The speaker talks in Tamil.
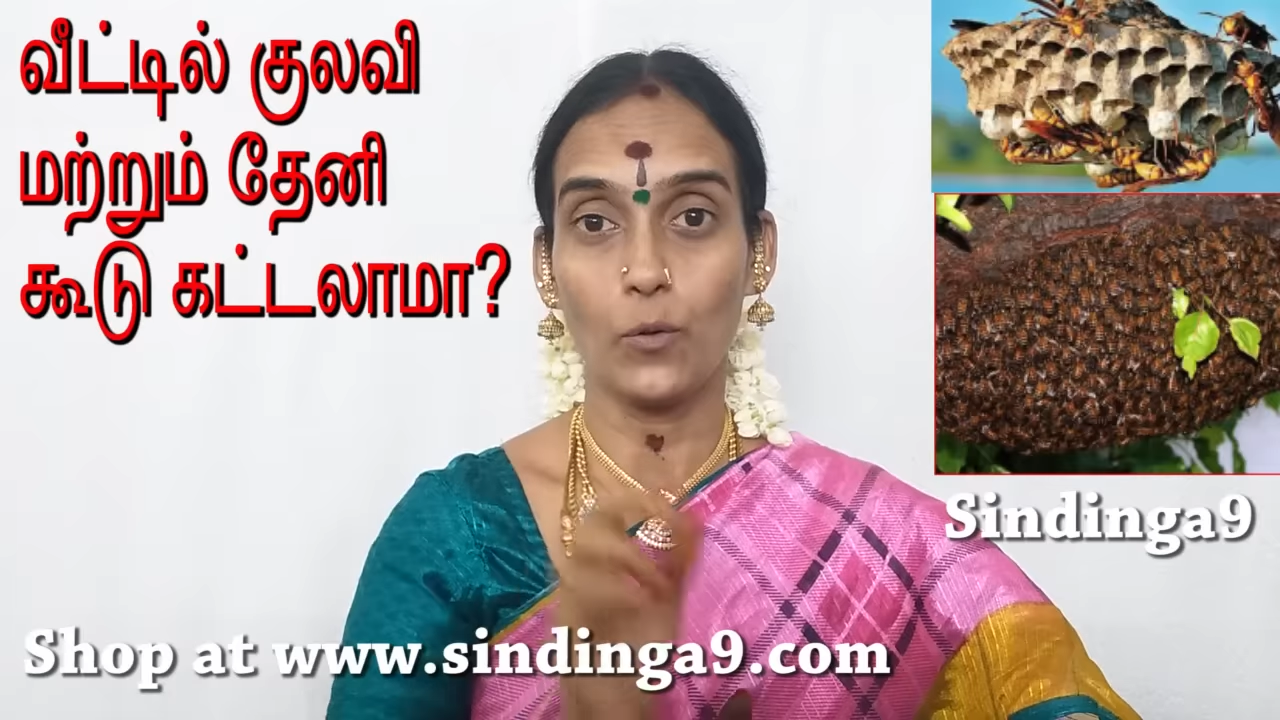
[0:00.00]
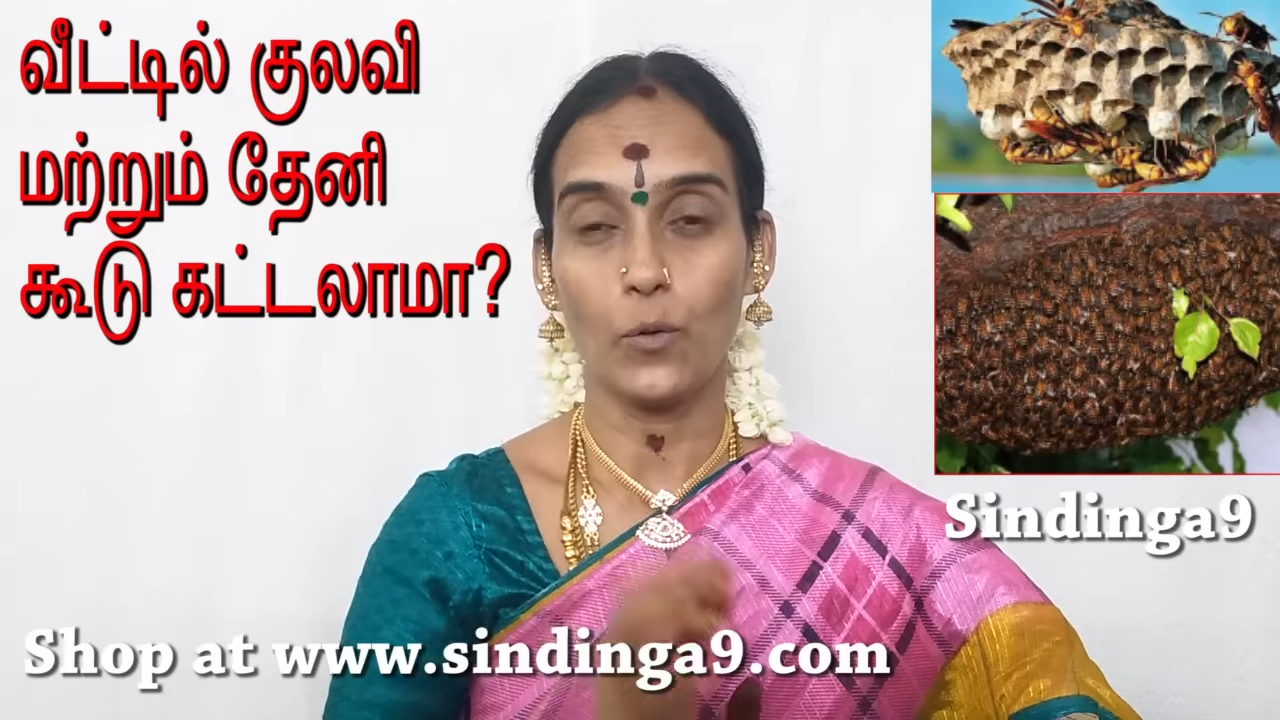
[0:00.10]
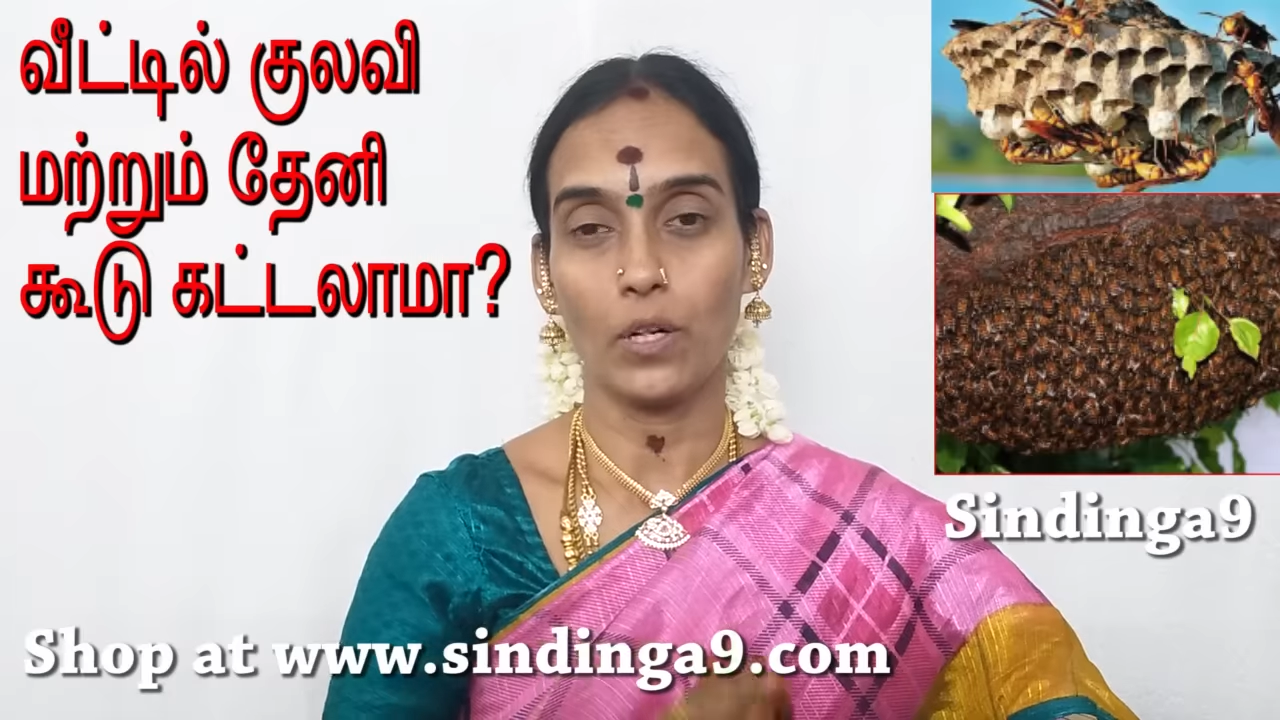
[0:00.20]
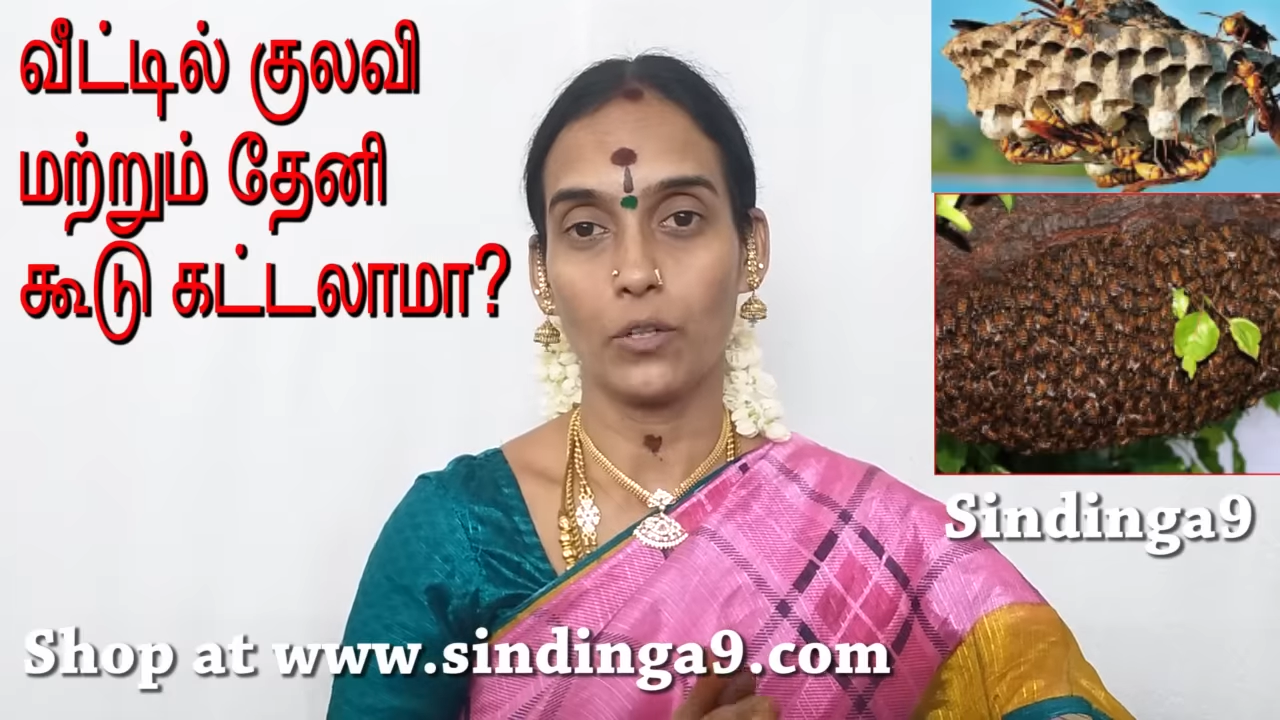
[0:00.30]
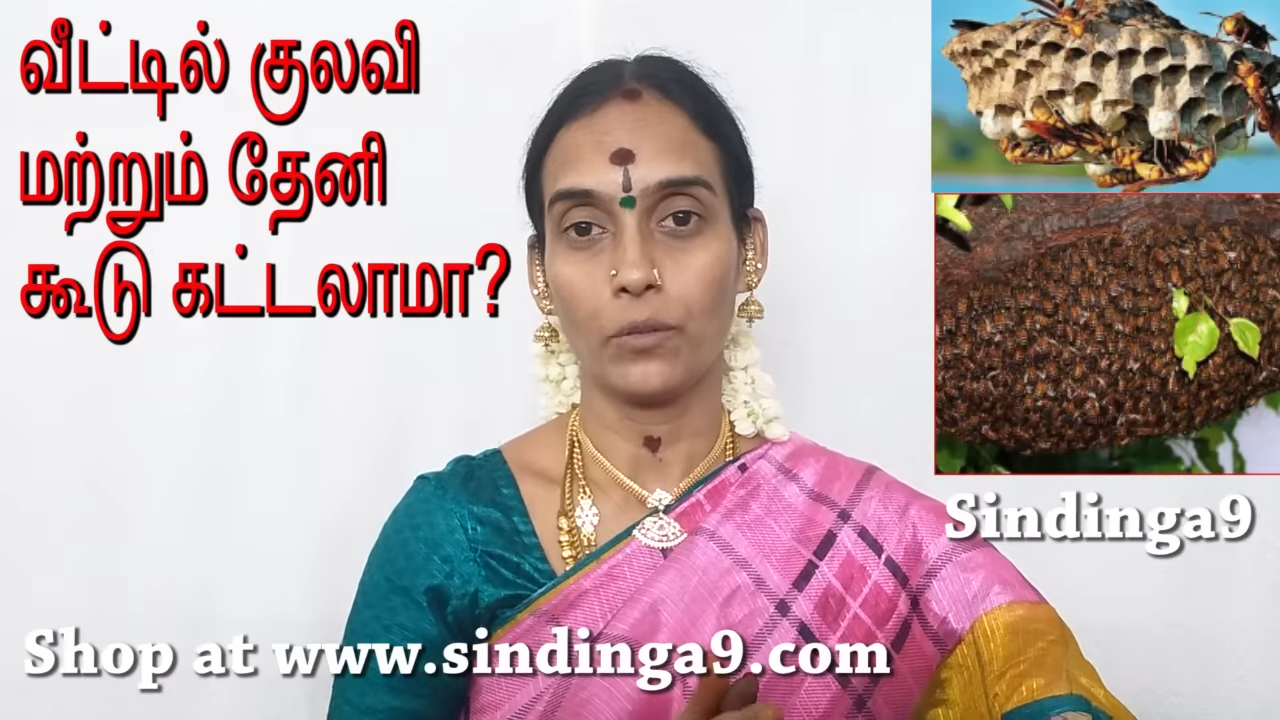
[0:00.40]
கூடு
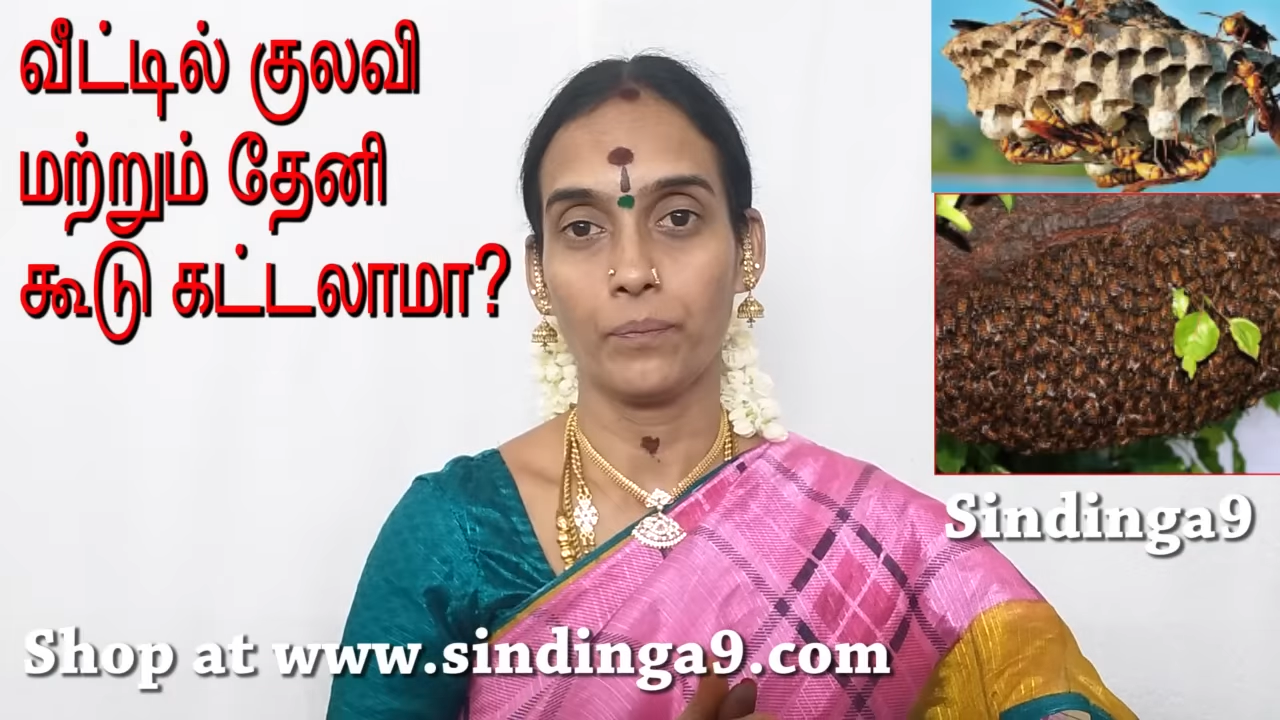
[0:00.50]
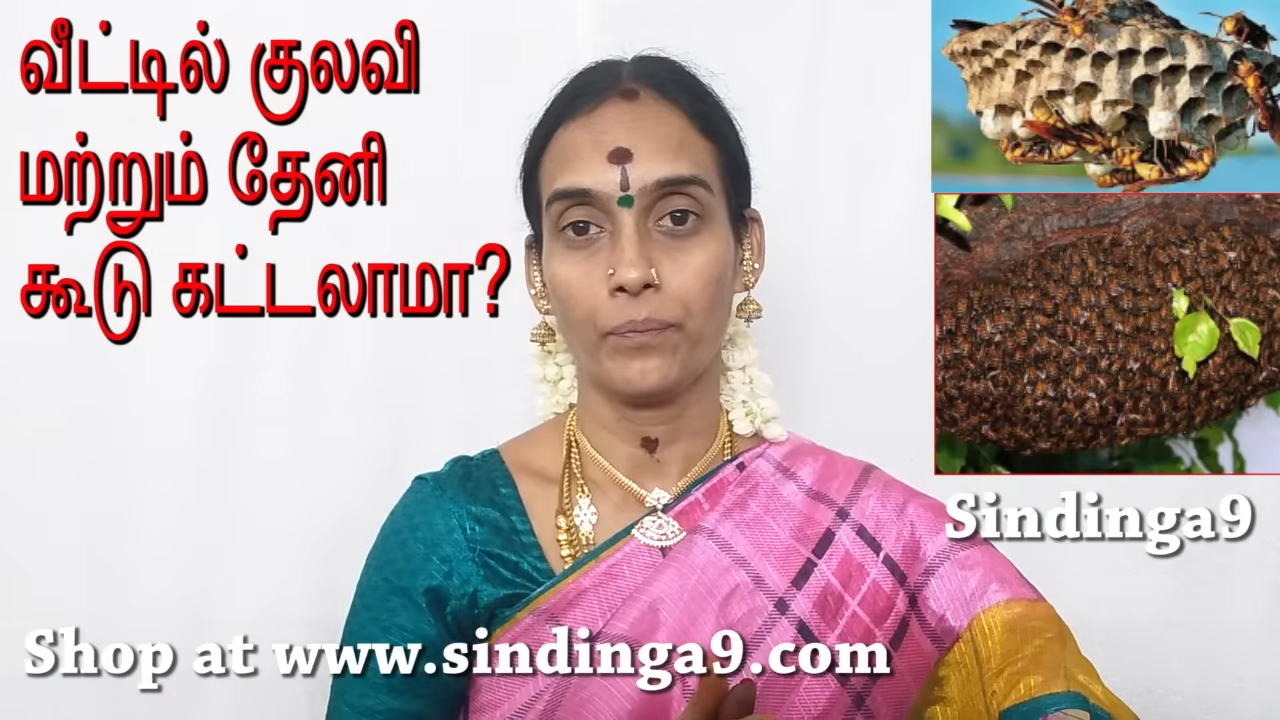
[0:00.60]
கட்டும்